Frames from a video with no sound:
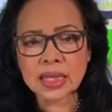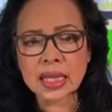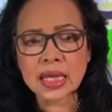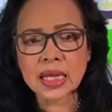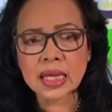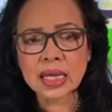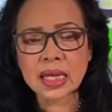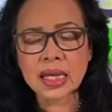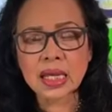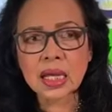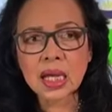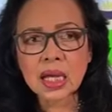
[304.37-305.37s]
at
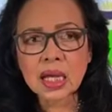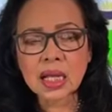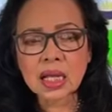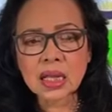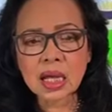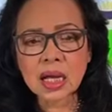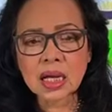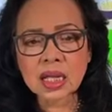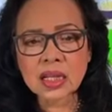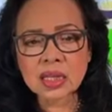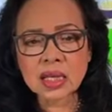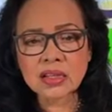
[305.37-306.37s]
thickening ng
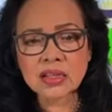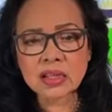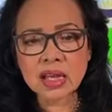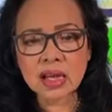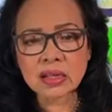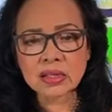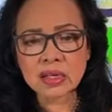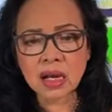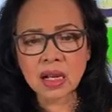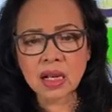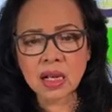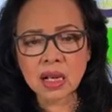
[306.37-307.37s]

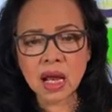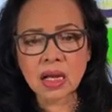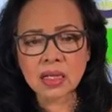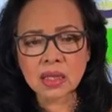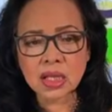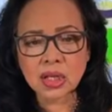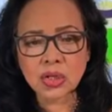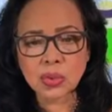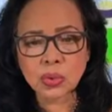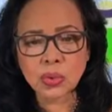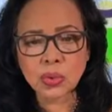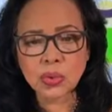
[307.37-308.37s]
interstitial lung
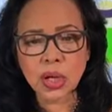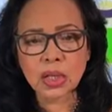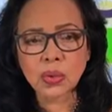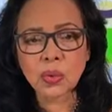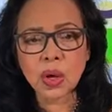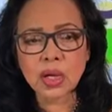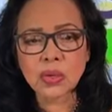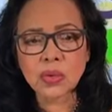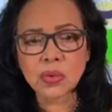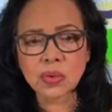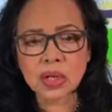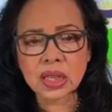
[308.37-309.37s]
tissue, ito nga
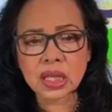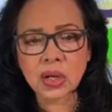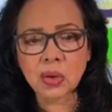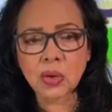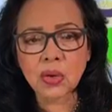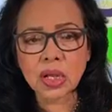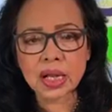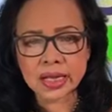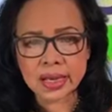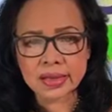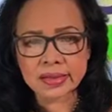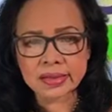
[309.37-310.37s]
yung reticulo na
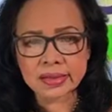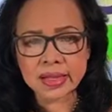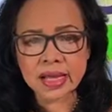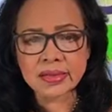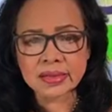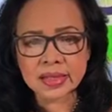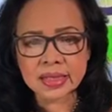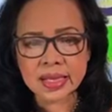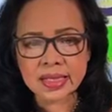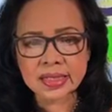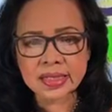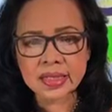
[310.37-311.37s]
haze
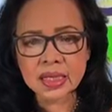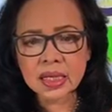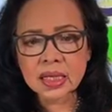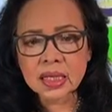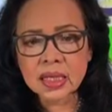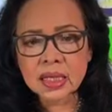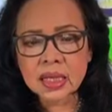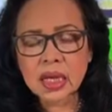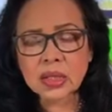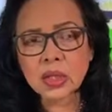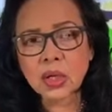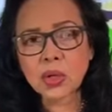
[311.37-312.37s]
densities,
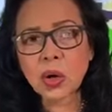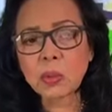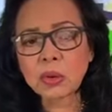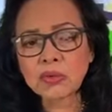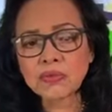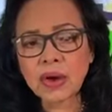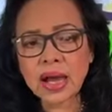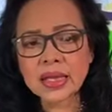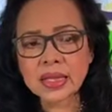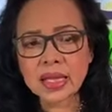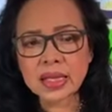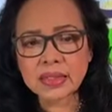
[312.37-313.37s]
Ito'y common
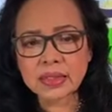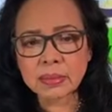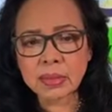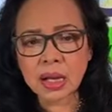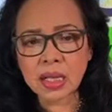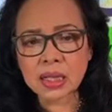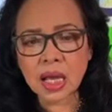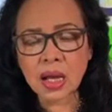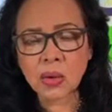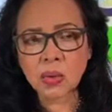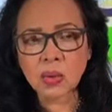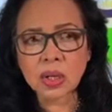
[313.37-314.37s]
finding sa mga
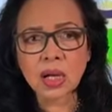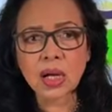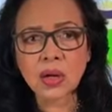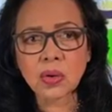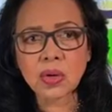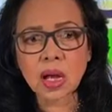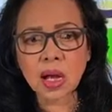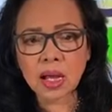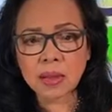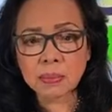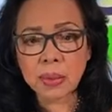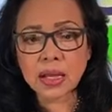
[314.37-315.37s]
taong nagkaroon ng
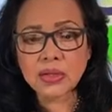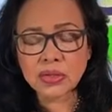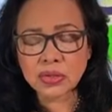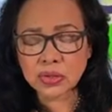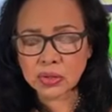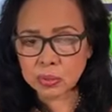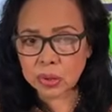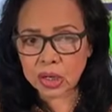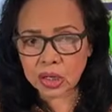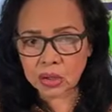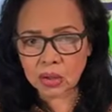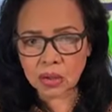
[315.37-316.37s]
advanced
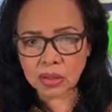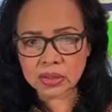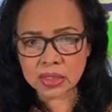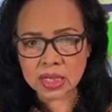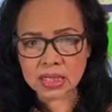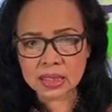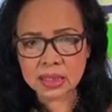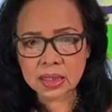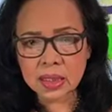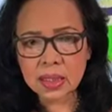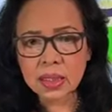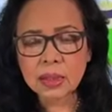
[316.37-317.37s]
tuberculosis.
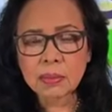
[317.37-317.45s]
